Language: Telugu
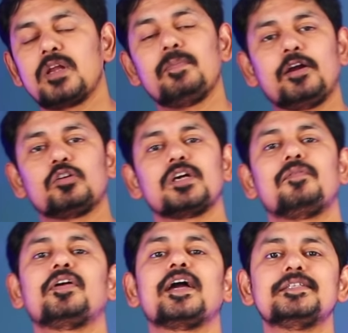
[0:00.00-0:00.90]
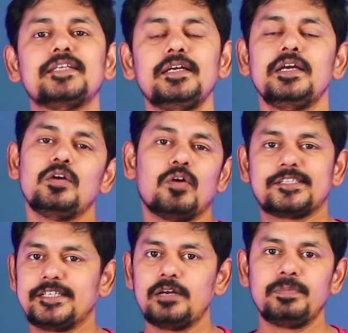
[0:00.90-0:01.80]
మైక్రోసాఫ్ట్ కలిసి ఒక
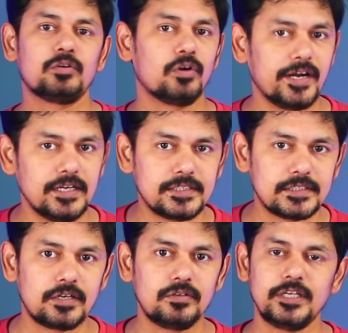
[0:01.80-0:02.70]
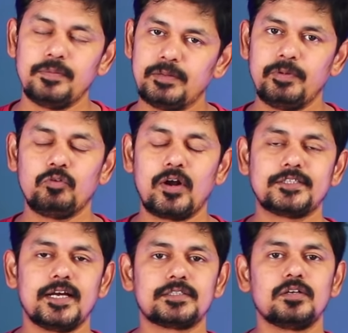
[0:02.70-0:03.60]
స్టేట్మెంట్ కూడా రిలీజ్ చేశారు దీని మీద మేము వర్క్
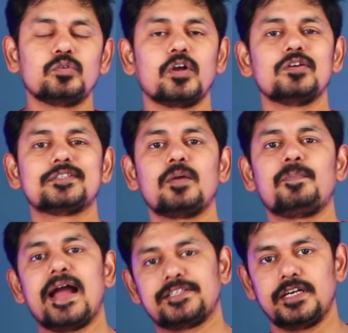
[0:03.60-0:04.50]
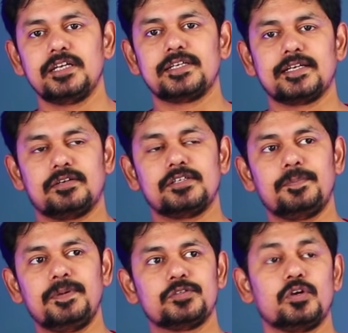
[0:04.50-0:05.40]
చేస్తున్నాం త్వరలో సరికి ప్యాచ్ రిలీజ్ చేస్తామని
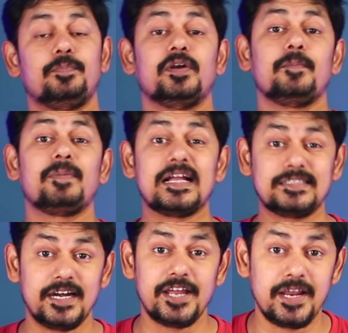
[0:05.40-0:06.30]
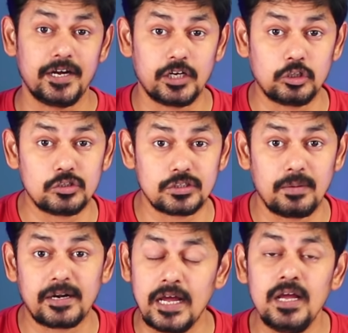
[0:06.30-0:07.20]
చెప్పి సో ఇప్పుడు ఈ ప్యాచ్ రెడీ అయినట్టుగా
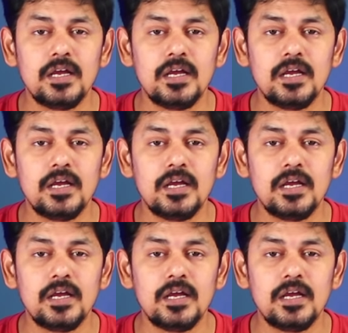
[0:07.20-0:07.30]
అనమాట